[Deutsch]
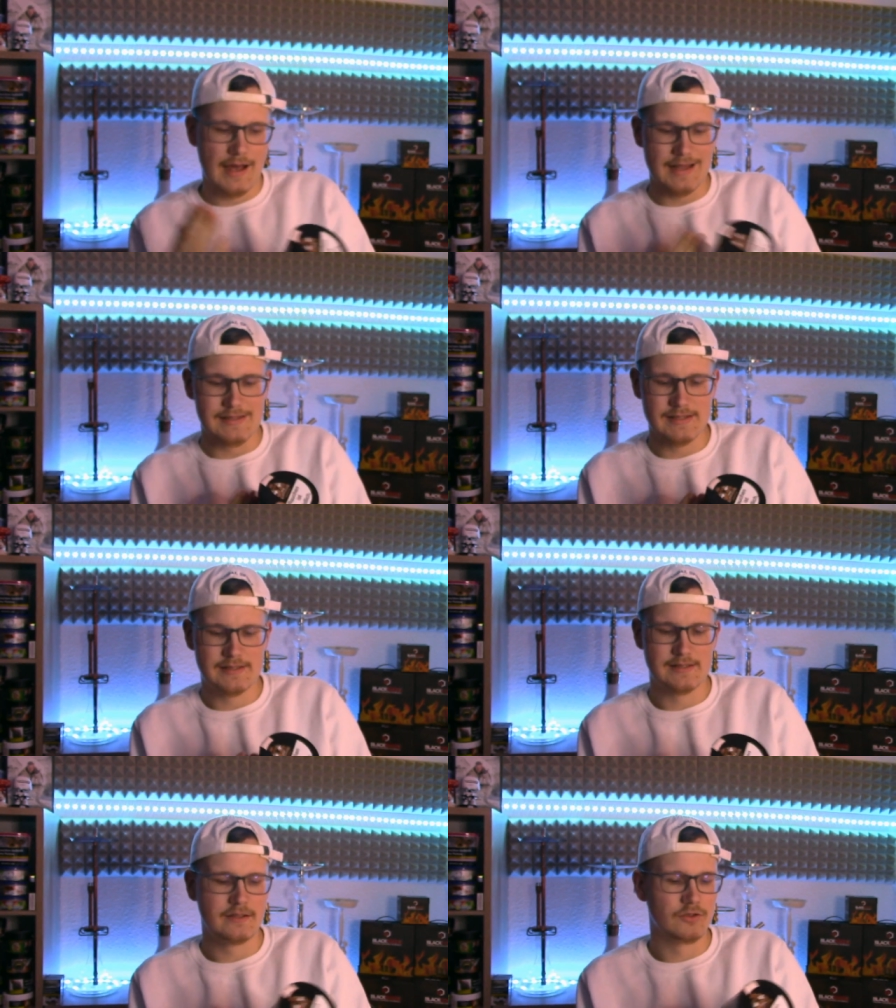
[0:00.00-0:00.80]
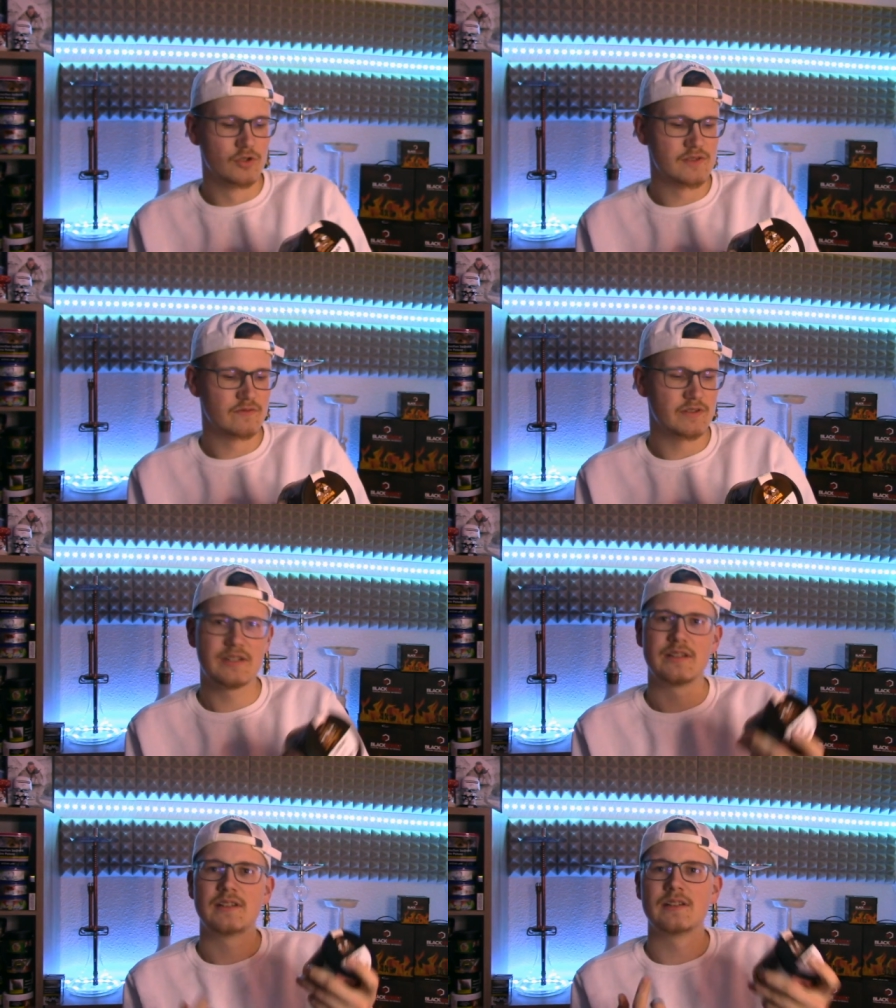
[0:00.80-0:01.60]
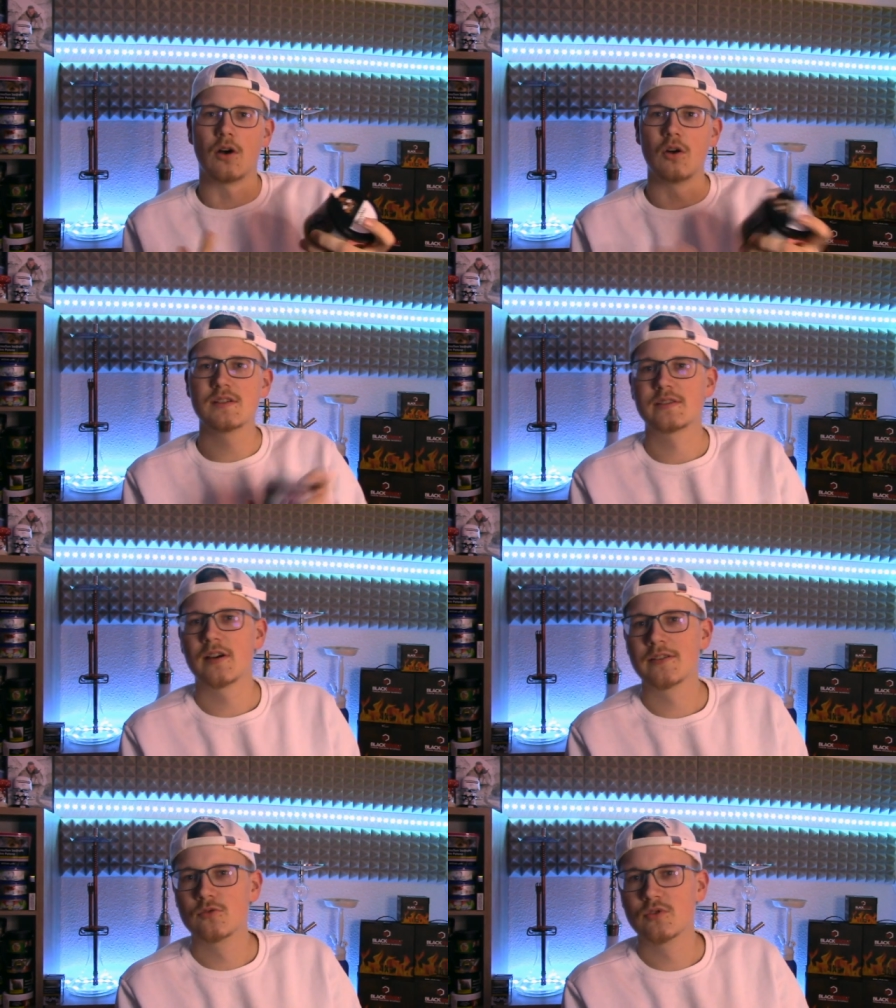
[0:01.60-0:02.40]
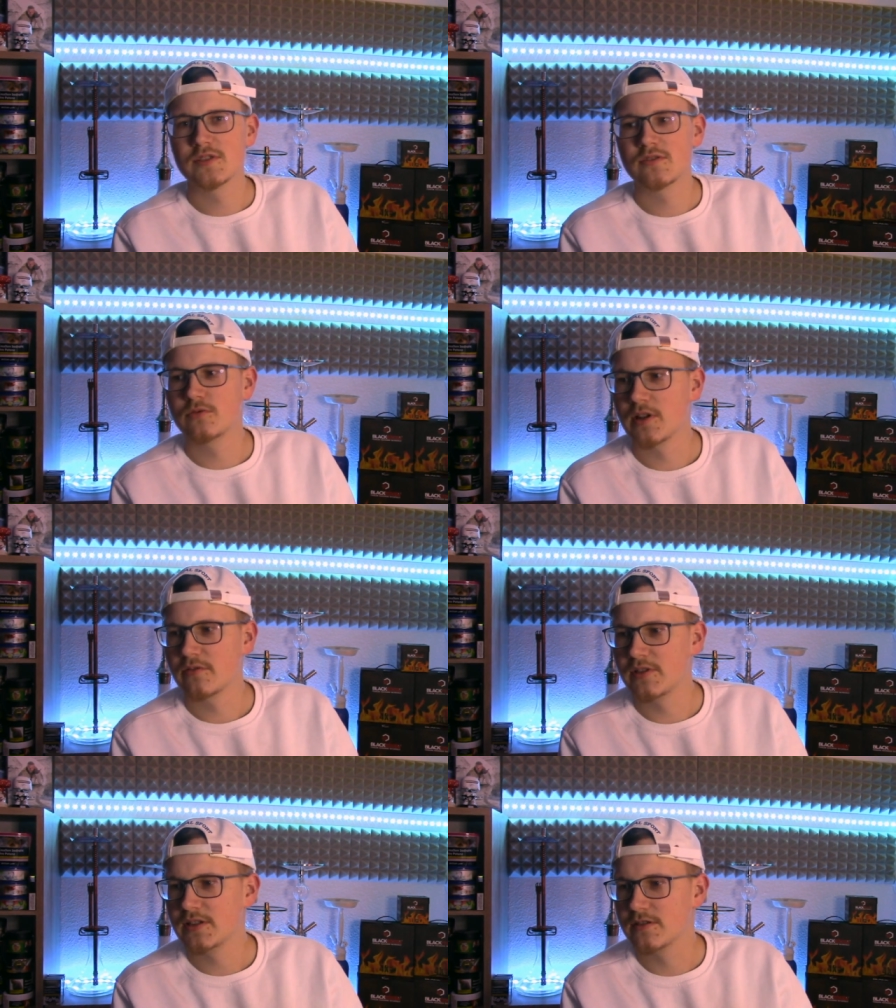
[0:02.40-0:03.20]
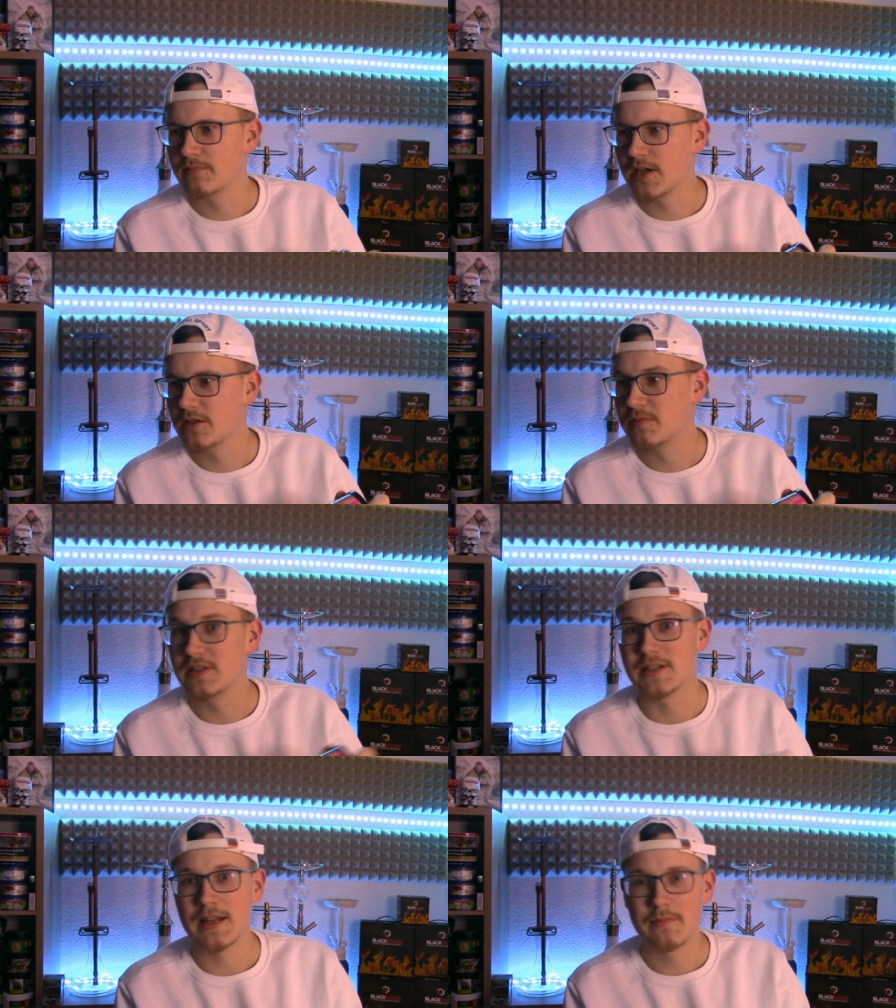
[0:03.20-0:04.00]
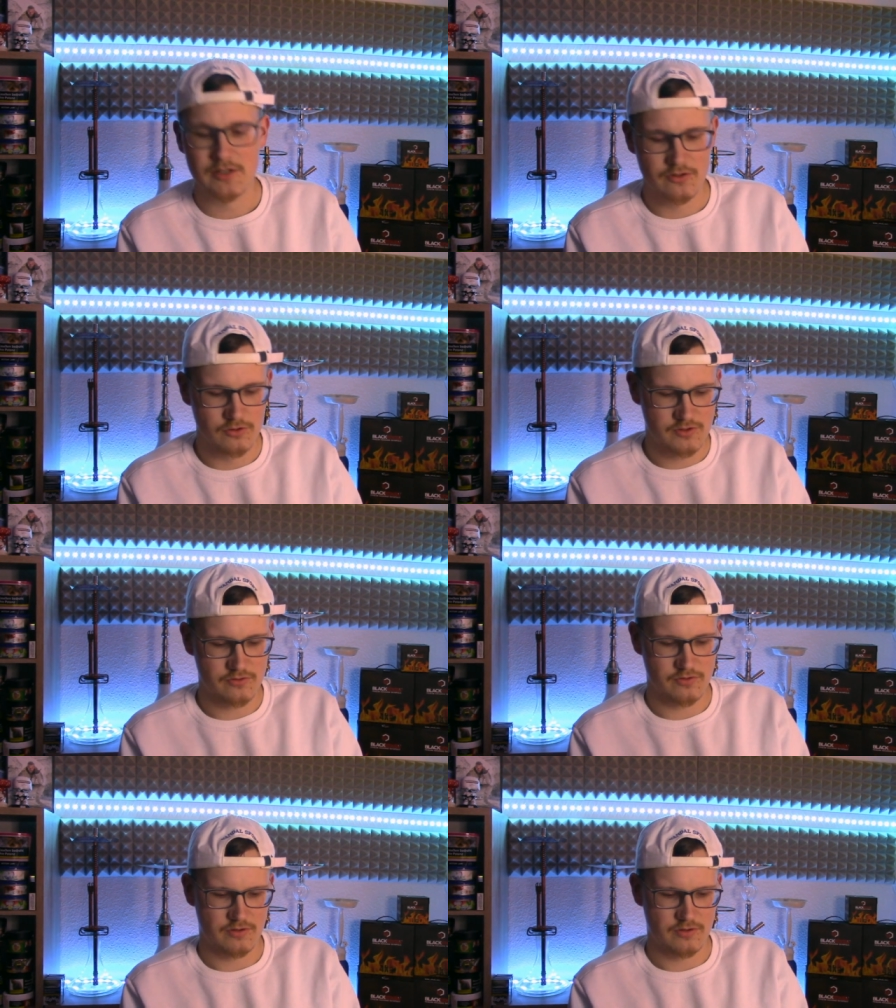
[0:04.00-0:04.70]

An sich sind die Dosen wie die Holster-Dosen oder wie zum Beispiel die Nameless-Dosen, so eine,